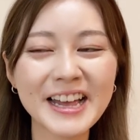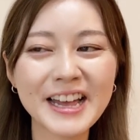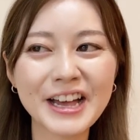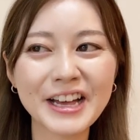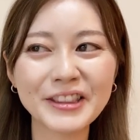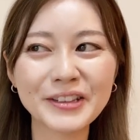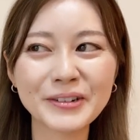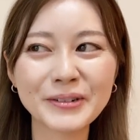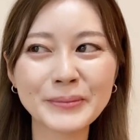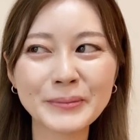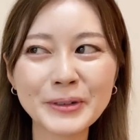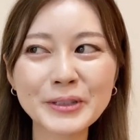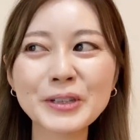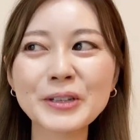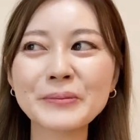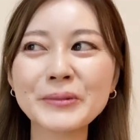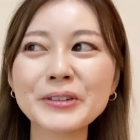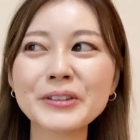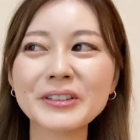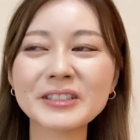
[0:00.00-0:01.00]
あのもっ
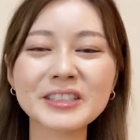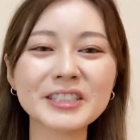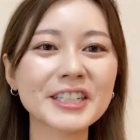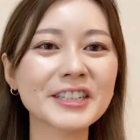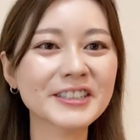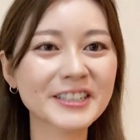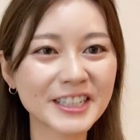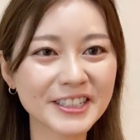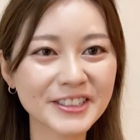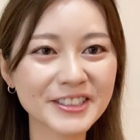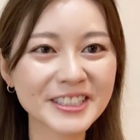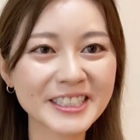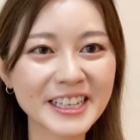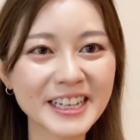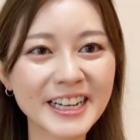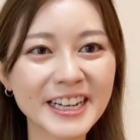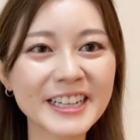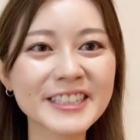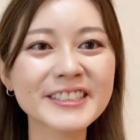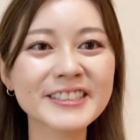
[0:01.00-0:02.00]
ともっと違う可能性
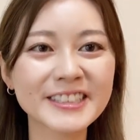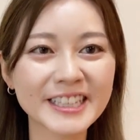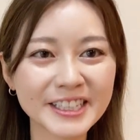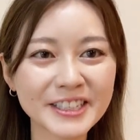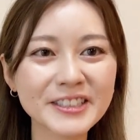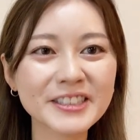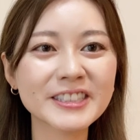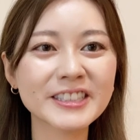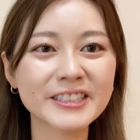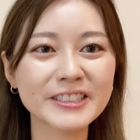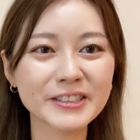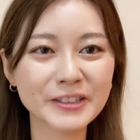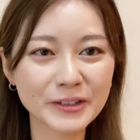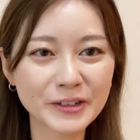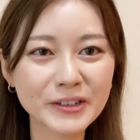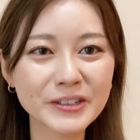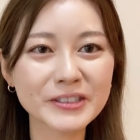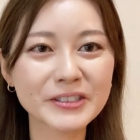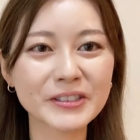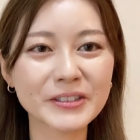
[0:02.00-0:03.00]
があるんだよっていう
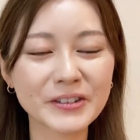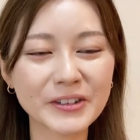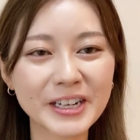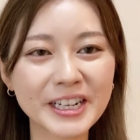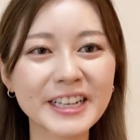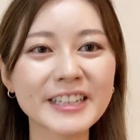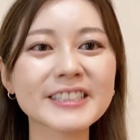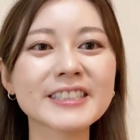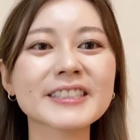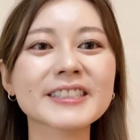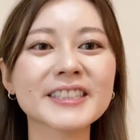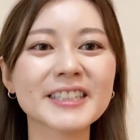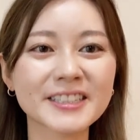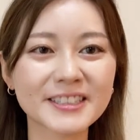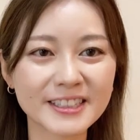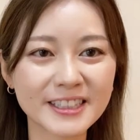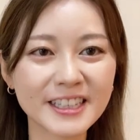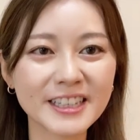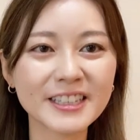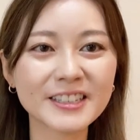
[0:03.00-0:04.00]
のをちょっとお話しした
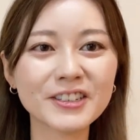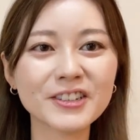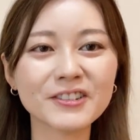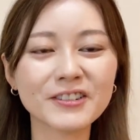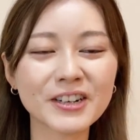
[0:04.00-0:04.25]
くて今日